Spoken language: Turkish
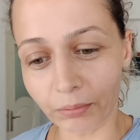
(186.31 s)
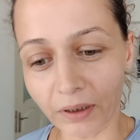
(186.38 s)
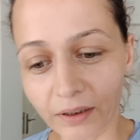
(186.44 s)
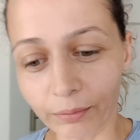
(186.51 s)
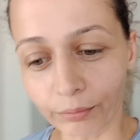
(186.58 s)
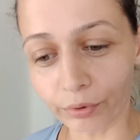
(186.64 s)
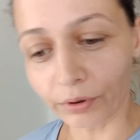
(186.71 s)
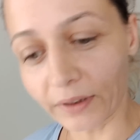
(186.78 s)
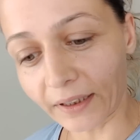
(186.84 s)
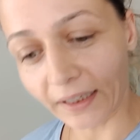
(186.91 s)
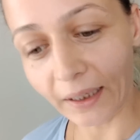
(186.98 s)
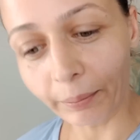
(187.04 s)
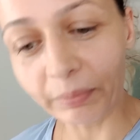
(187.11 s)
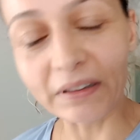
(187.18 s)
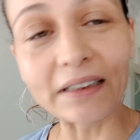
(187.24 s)
Bakın buraları
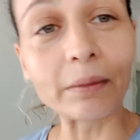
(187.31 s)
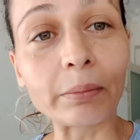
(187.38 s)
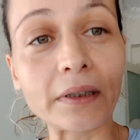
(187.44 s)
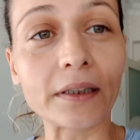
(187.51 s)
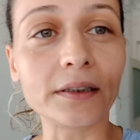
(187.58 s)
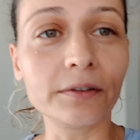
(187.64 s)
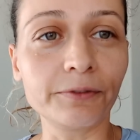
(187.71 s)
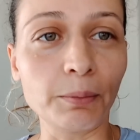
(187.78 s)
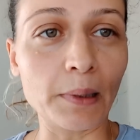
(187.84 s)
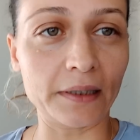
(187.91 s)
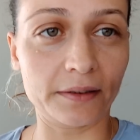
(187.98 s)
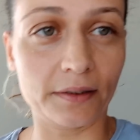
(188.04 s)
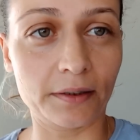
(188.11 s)
hep tırmaladık Mars.